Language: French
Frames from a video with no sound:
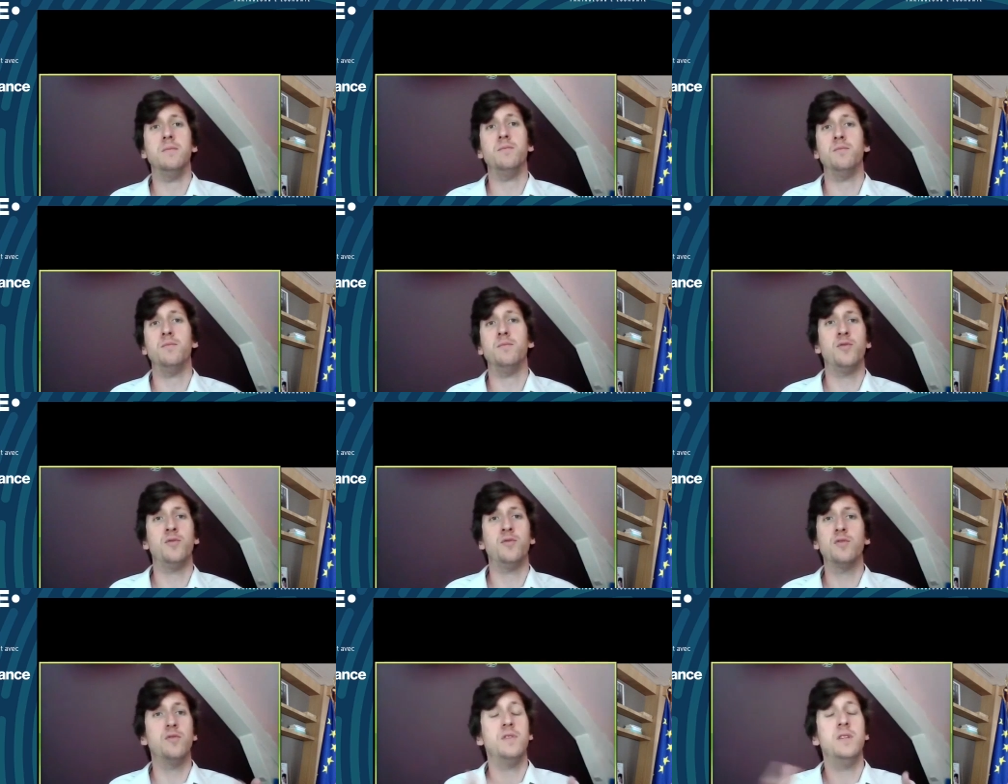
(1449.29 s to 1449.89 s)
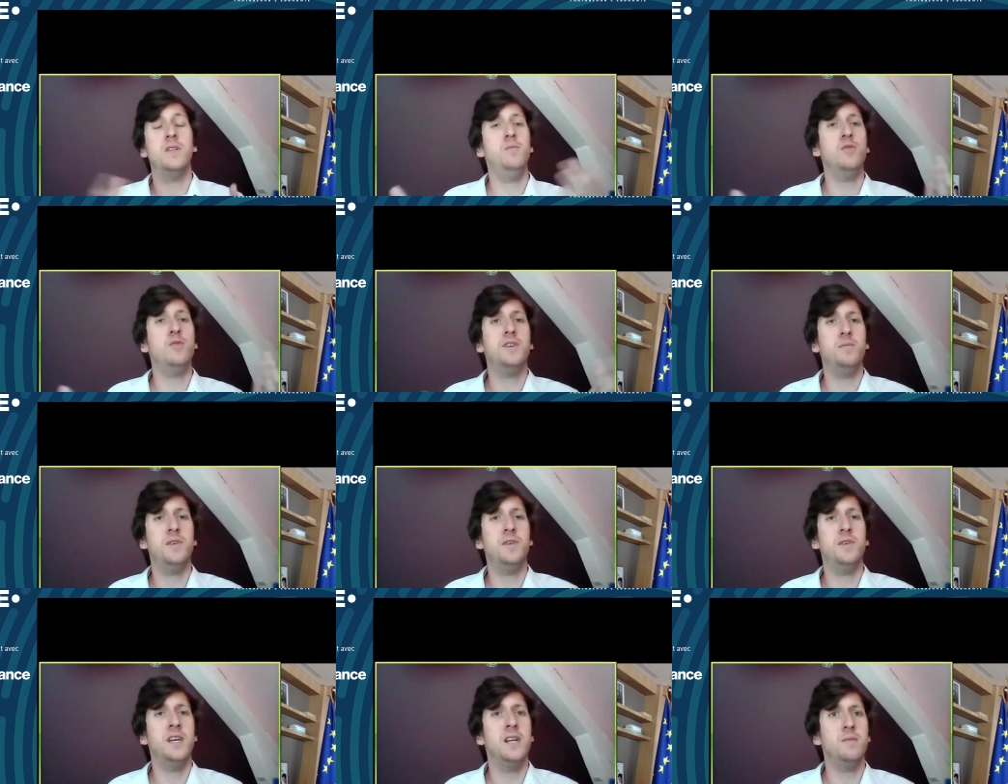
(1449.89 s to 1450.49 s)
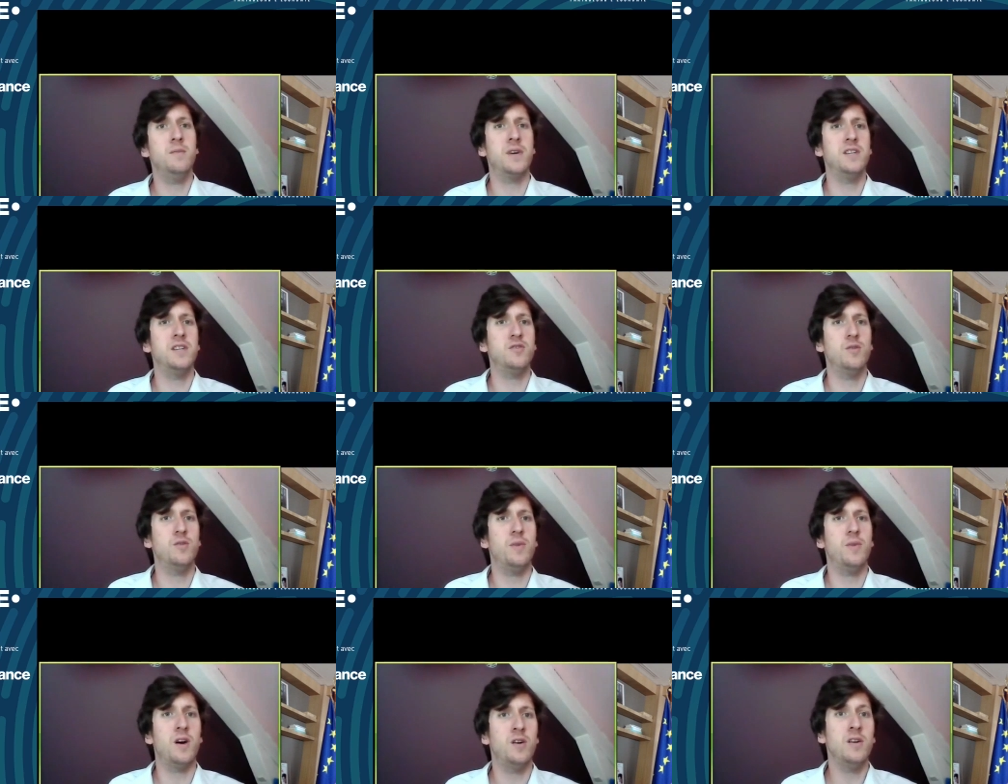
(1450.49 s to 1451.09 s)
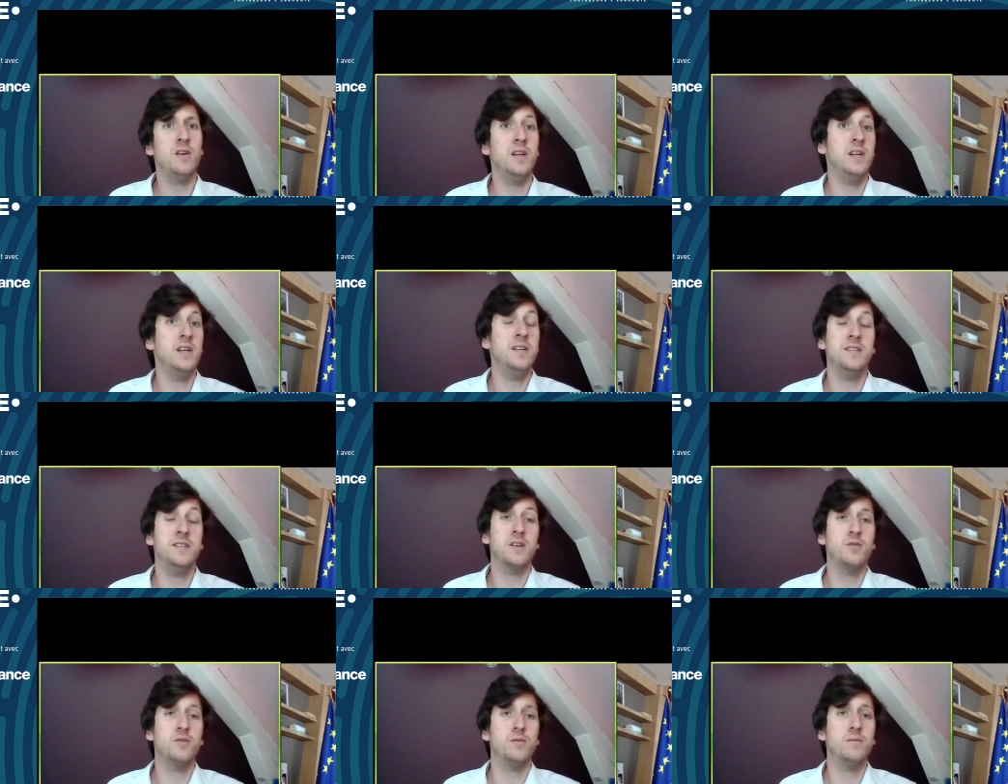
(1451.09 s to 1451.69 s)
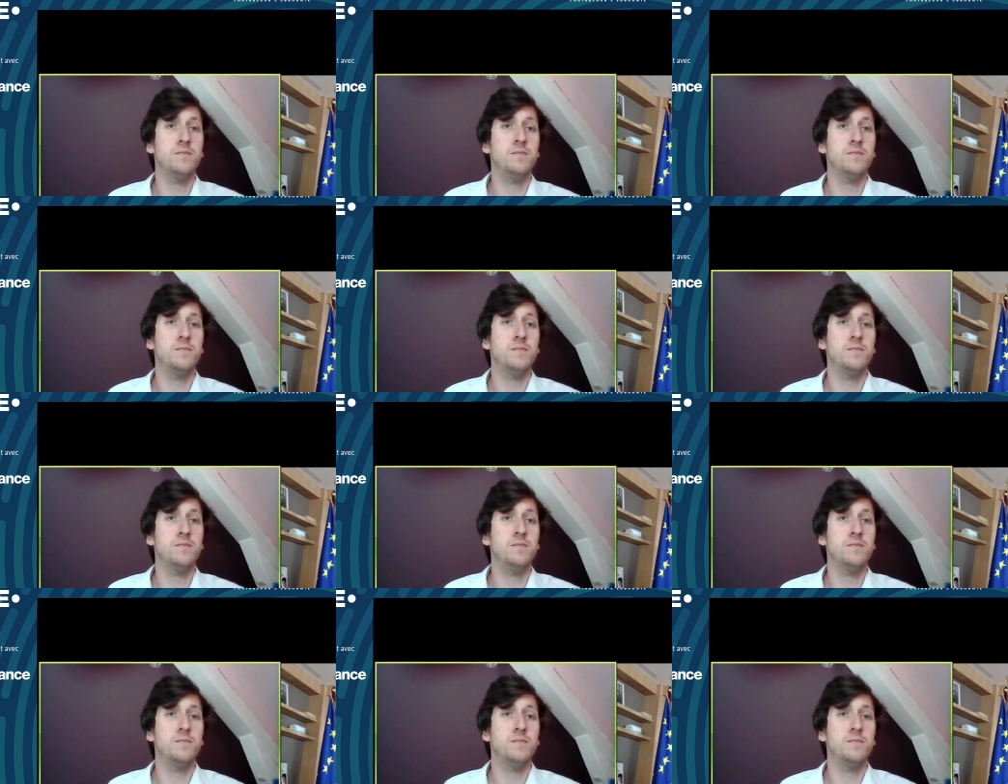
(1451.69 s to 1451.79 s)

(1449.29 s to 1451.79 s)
plutôt que de démultiplier les prises de parole et les actions